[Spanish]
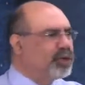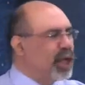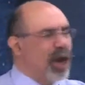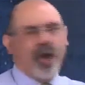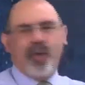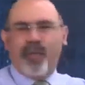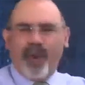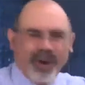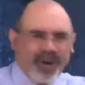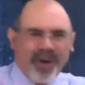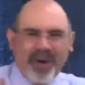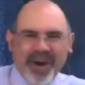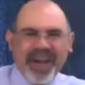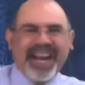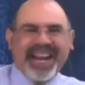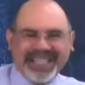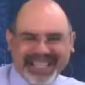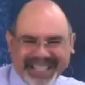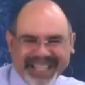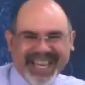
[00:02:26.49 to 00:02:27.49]
No, Salomón
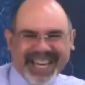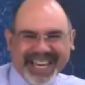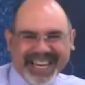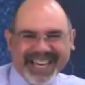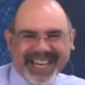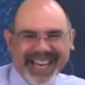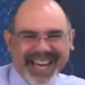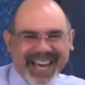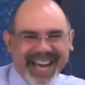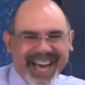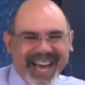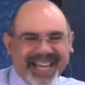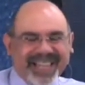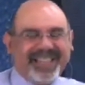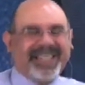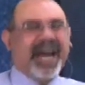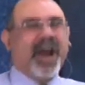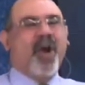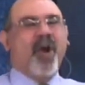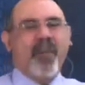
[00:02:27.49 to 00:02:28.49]
no era así.
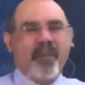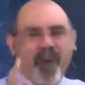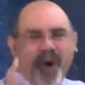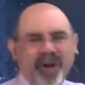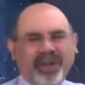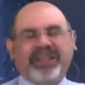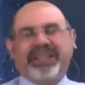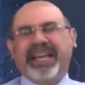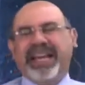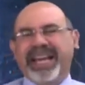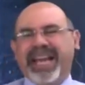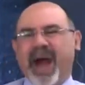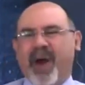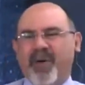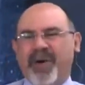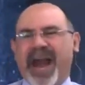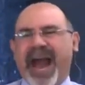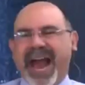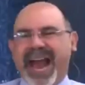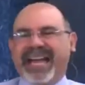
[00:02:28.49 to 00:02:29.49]
Salomón
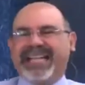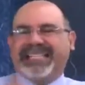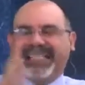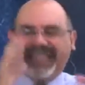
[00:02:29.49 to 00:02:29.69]
tenía una